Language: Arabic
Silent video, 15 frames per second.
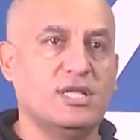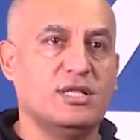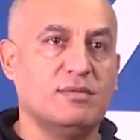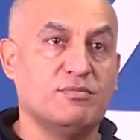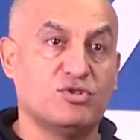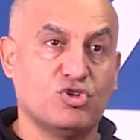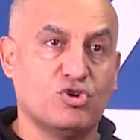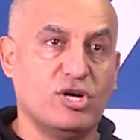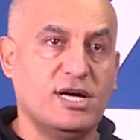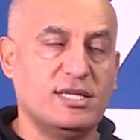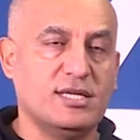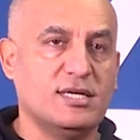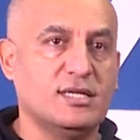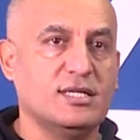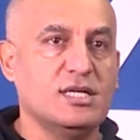المشروع
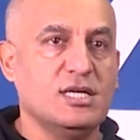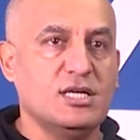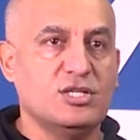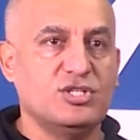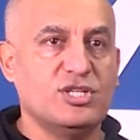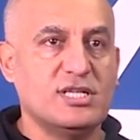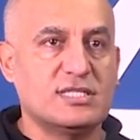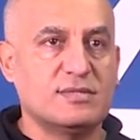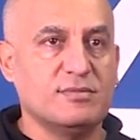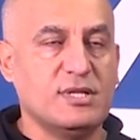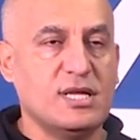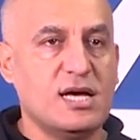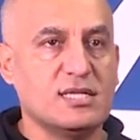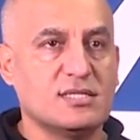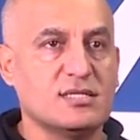هذا جات من
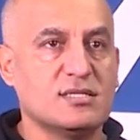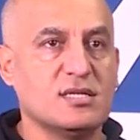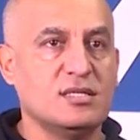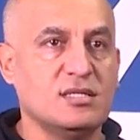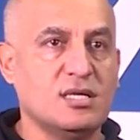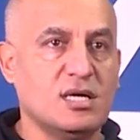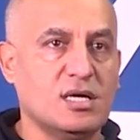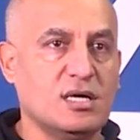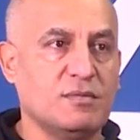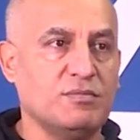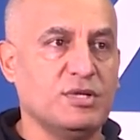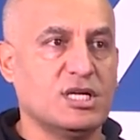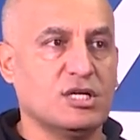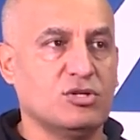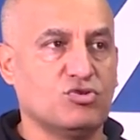الاساس ان
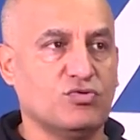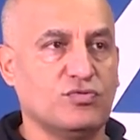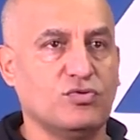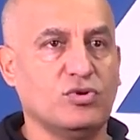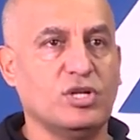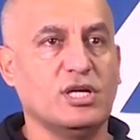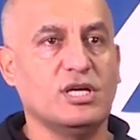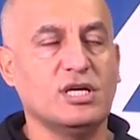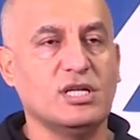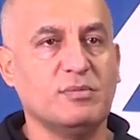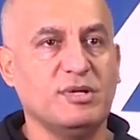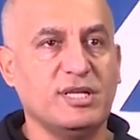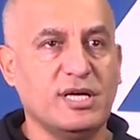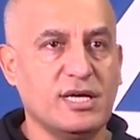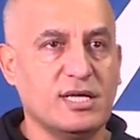ملي كنشوفوا
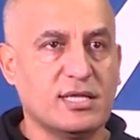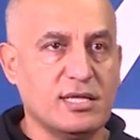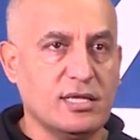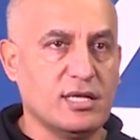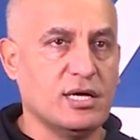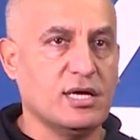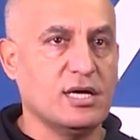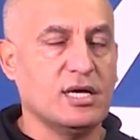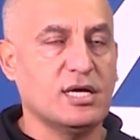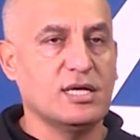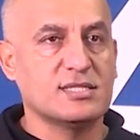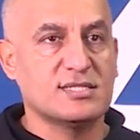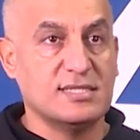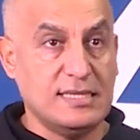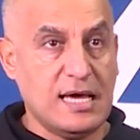البنايات
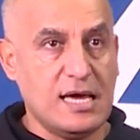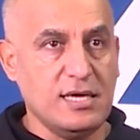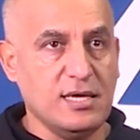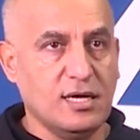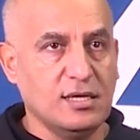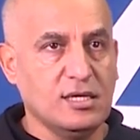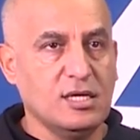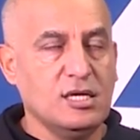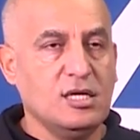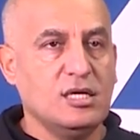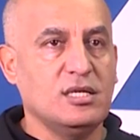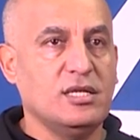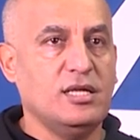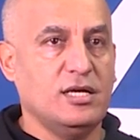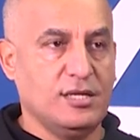الصناعيه
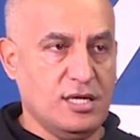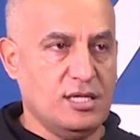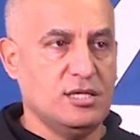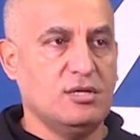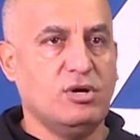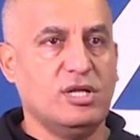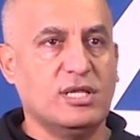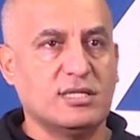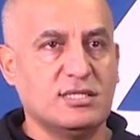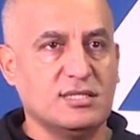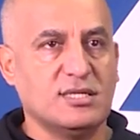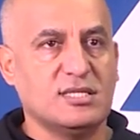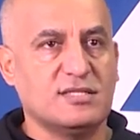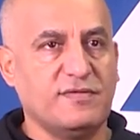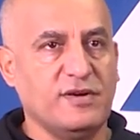اللي حنا عندنا واحد
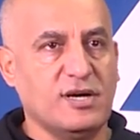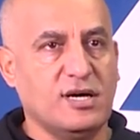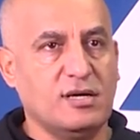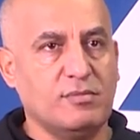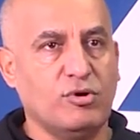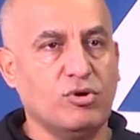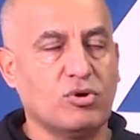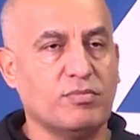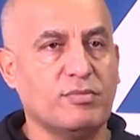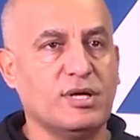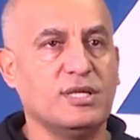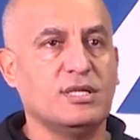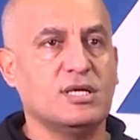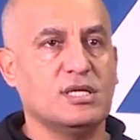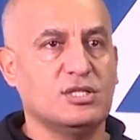الاختصاص فيها بحكم
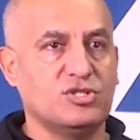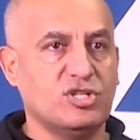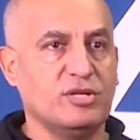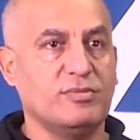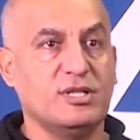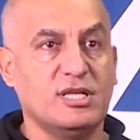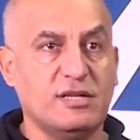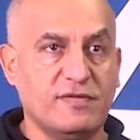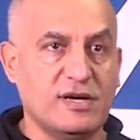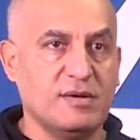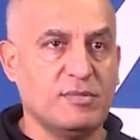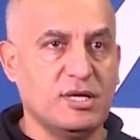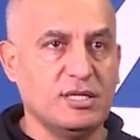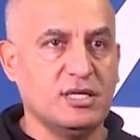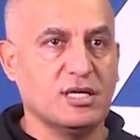ان التجربه ديالي في
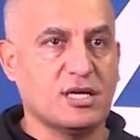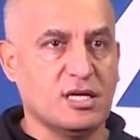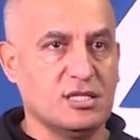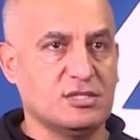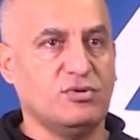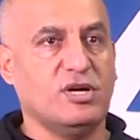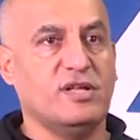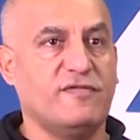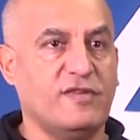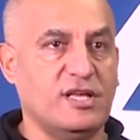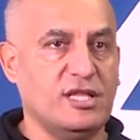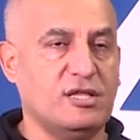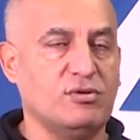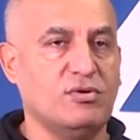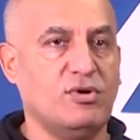المانيا كانت واحد في
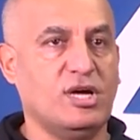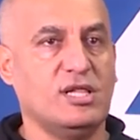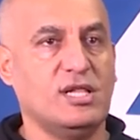عدد واحد